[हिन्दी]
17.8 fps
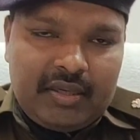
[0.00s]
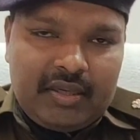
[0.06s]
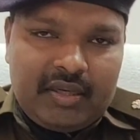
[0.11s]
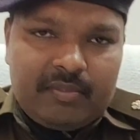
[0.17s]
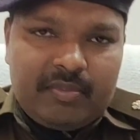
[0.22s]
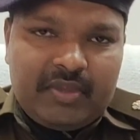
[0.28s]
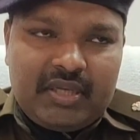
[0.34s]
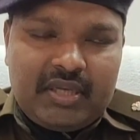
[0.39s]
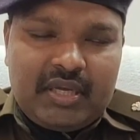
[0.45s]

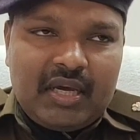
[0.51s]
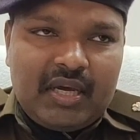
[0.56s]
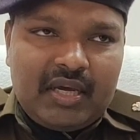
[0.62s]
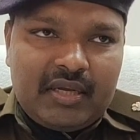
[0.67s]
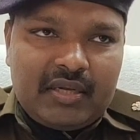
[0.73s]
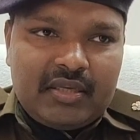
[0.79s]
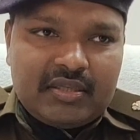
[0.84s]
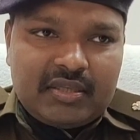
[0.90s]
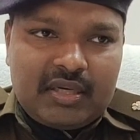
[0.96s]
लेकिन अभी क्या
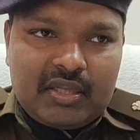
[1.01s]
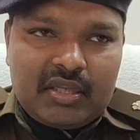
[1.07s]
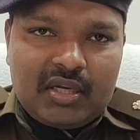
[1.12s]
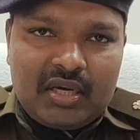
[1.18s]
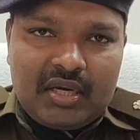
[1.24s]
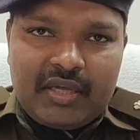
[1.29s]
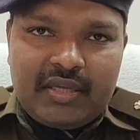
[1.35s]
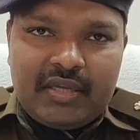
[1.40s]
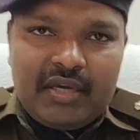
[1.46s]
है कि
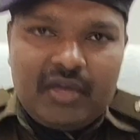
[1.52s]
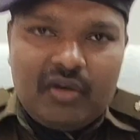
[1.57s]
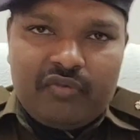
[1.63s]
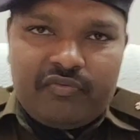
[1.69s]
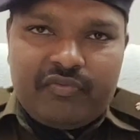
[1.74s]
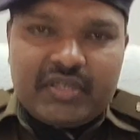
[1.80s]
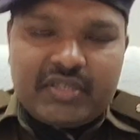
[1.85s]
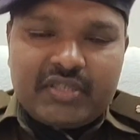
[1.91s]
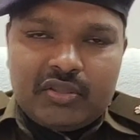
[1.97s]
सर्दियां आई हैं
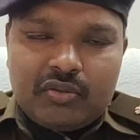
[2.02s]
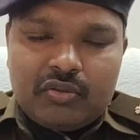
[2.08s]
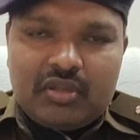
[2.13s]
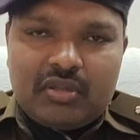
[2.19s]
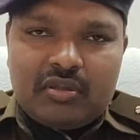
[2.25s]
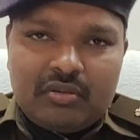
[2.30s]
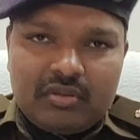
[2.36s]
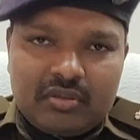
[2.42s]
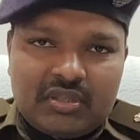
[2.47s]
और फिर से जो